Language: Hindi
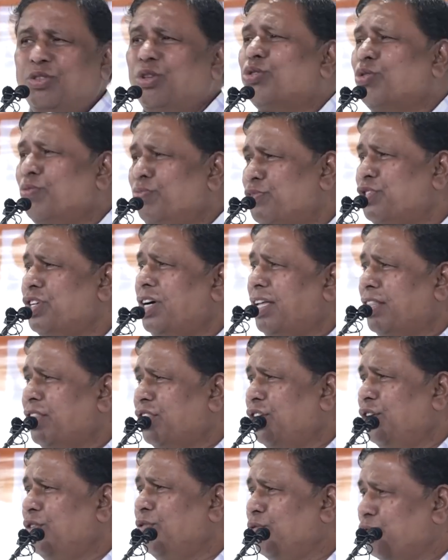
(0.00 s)
जो तुम
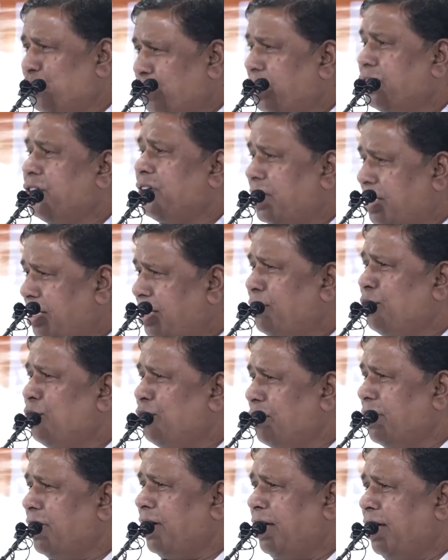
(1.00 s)
चाहते हो उससे ज़्यादा
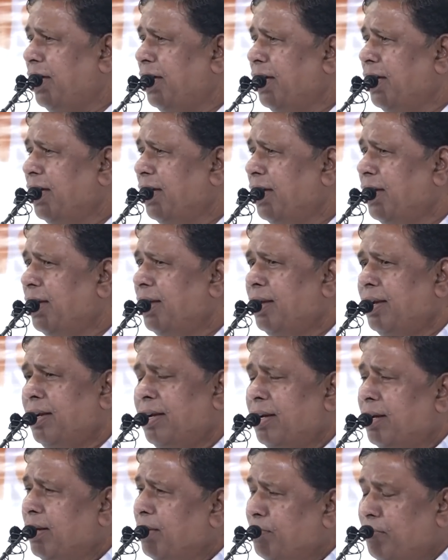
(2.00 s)
होगा
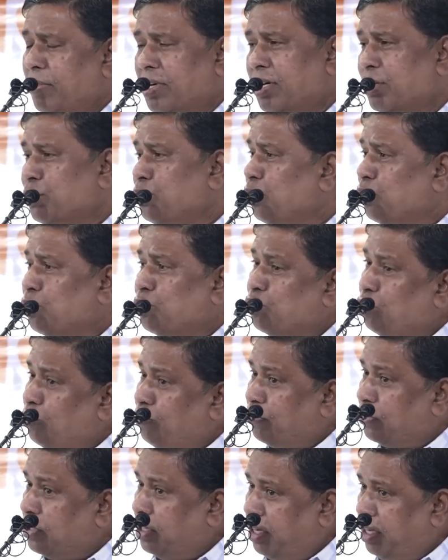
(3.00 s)
मगर जो
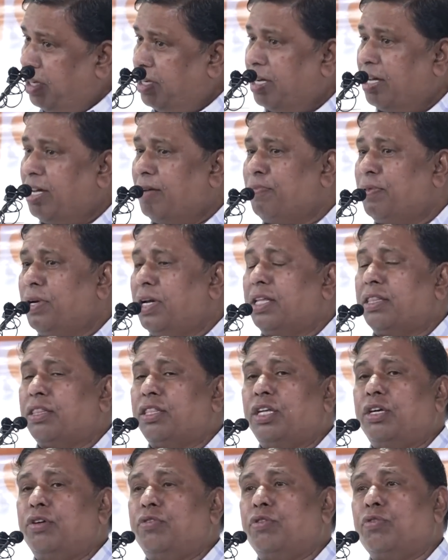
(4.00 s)
तुम तरीका
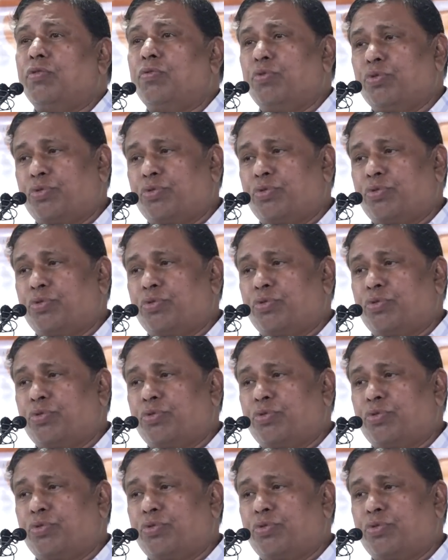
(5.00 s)
अपनाते हो